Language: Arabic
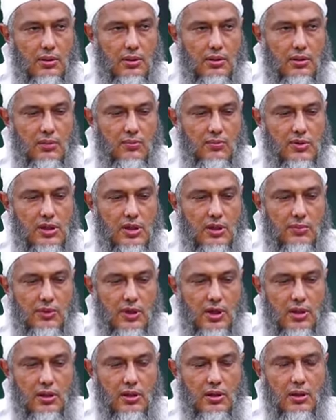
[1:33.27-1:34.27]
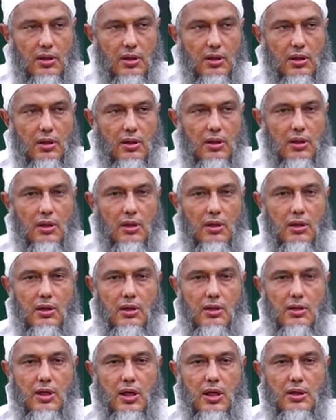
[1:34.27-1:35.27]
المسلمين
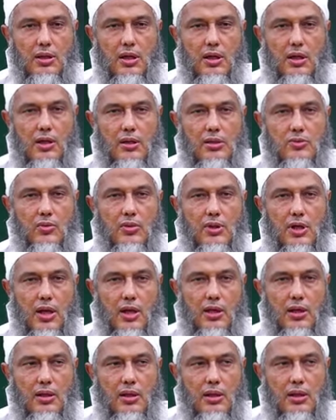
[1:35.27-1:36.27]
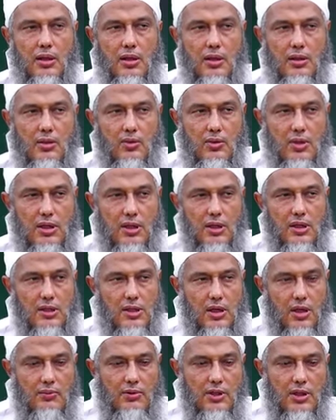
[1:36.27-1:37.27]
آه، تحت سلطان الدولة
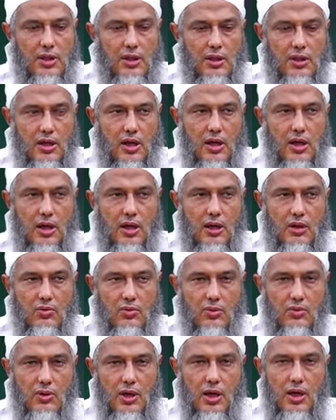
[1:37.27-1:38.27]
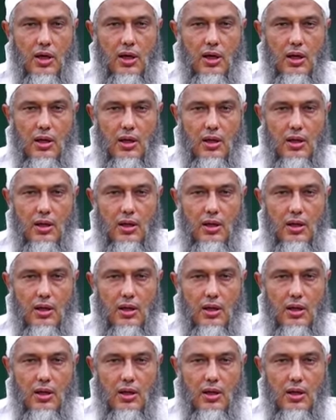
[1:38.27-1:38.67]
الإسلامية التي كان يقودها